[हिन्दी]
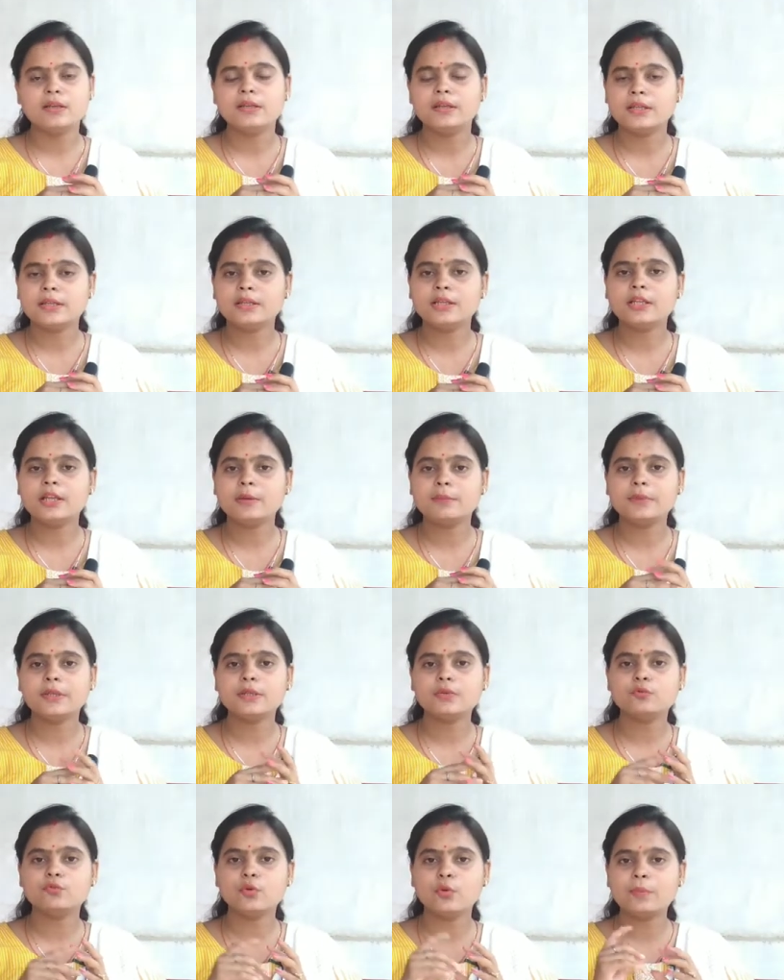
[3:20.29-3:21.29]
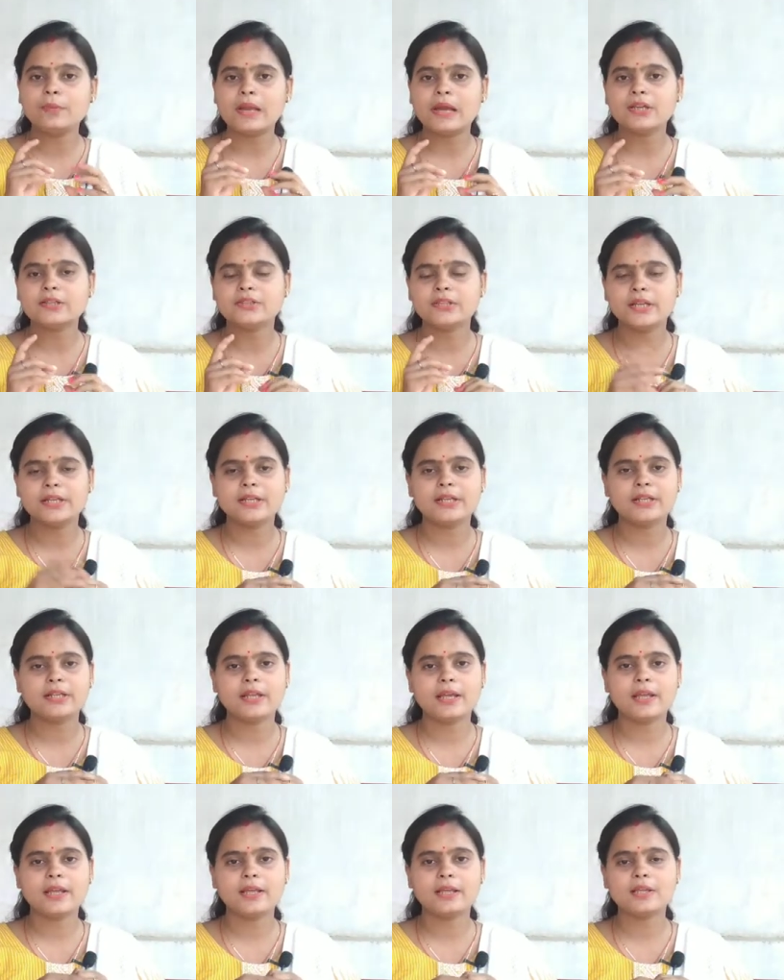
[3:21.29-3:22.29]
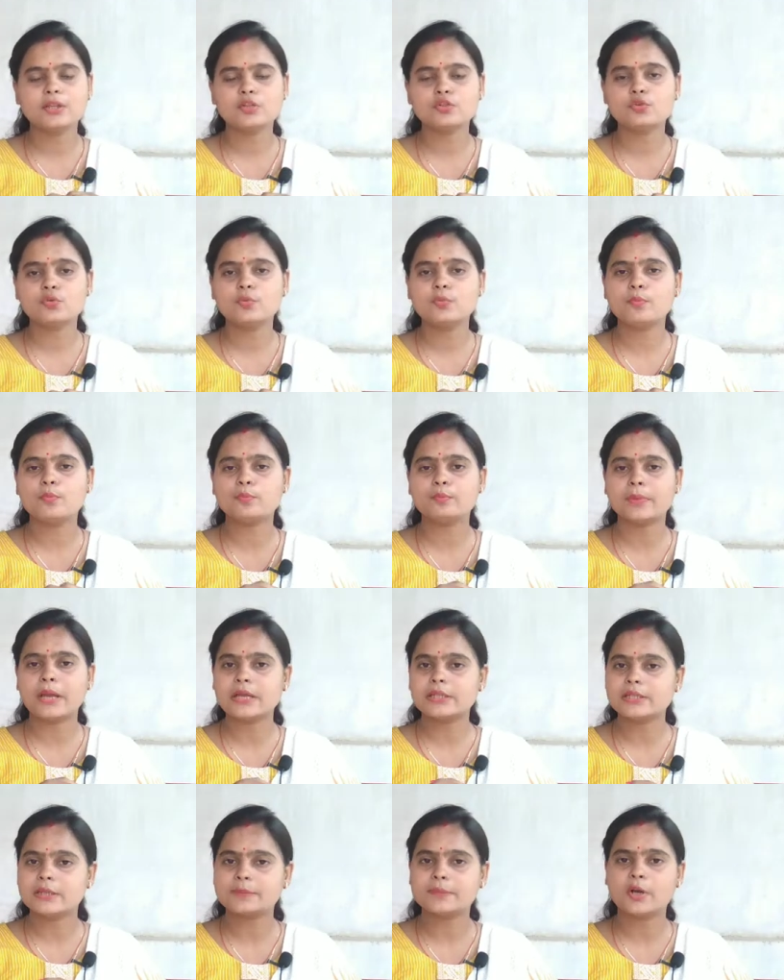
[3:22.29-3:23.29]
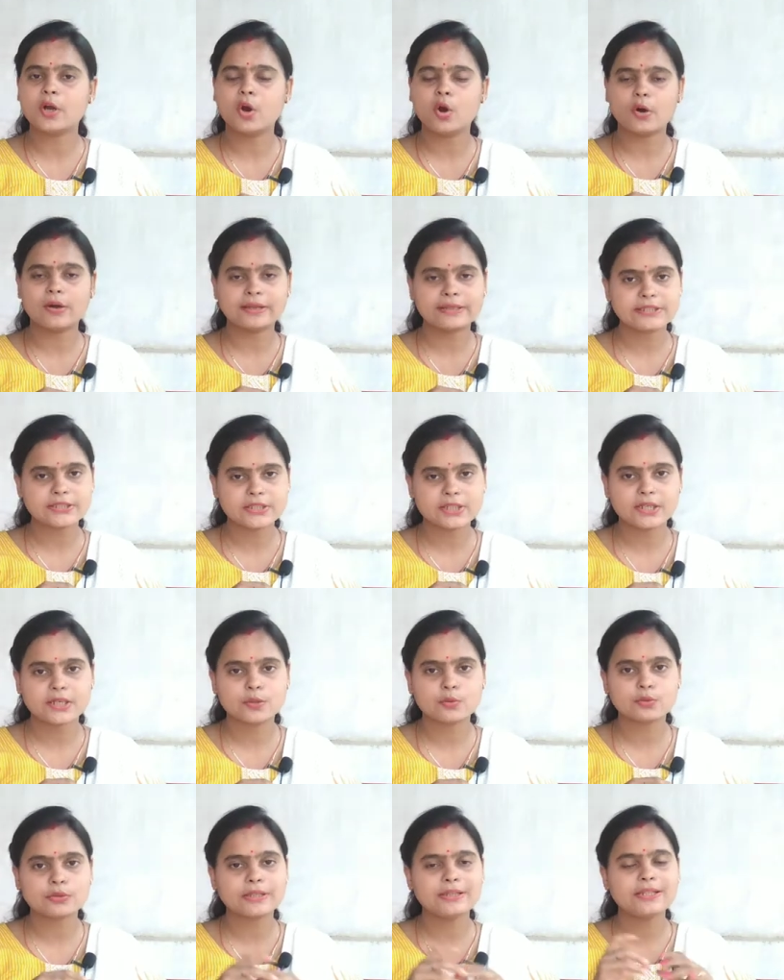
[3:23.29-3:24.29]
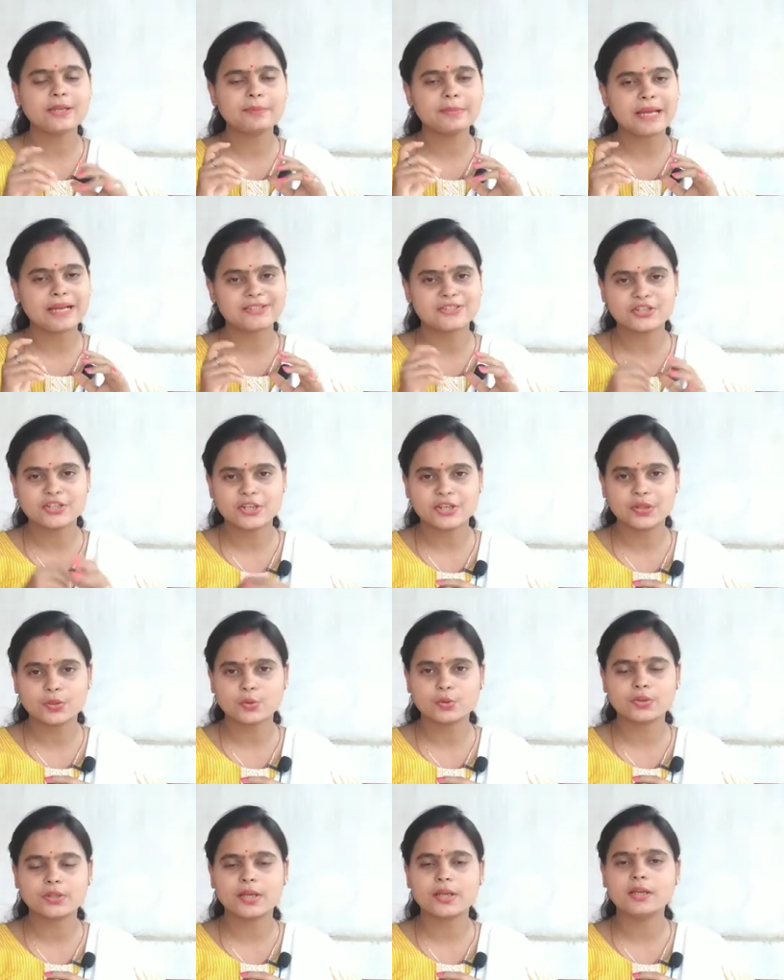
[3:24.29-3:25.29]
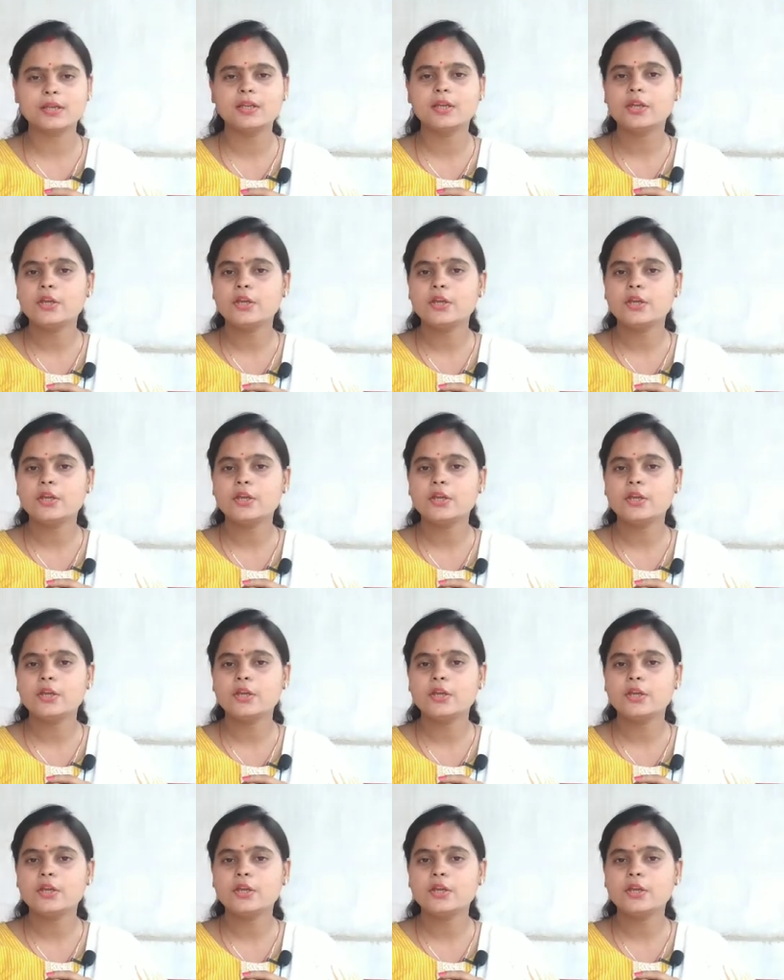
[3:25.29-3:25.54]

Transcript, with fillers: लेकिन हमें वो प्याज नहीं लेना है जो प्याज आपका ऑरेंज कलर होता है या प्याजी कलर होता है